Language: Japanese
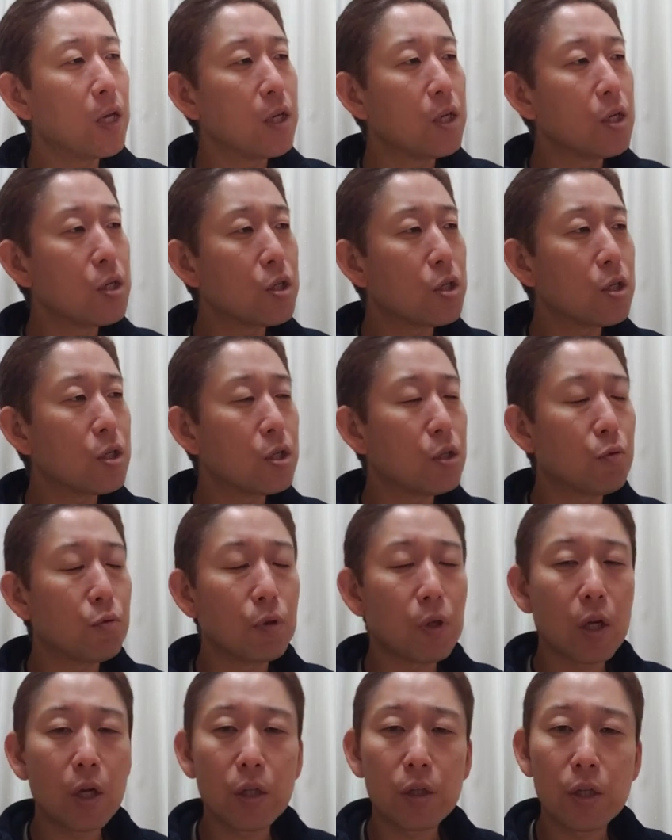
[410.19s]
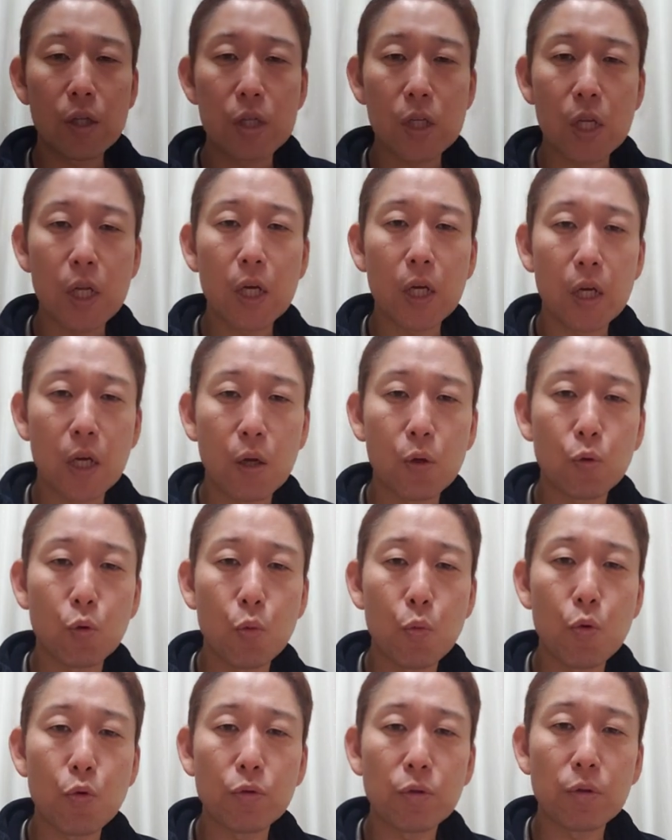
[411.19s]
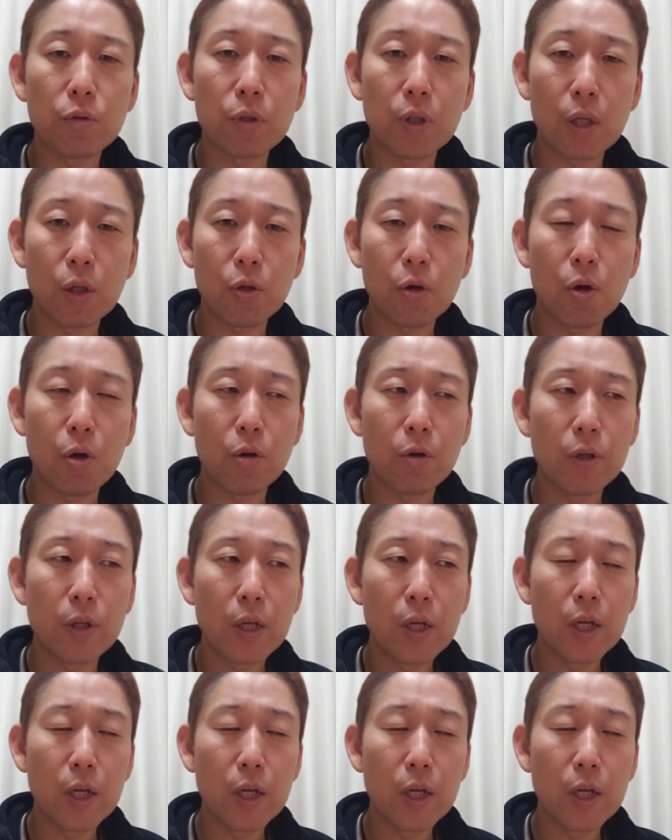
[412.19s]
意識して歌われてたんじゃないかなと思うんですけど、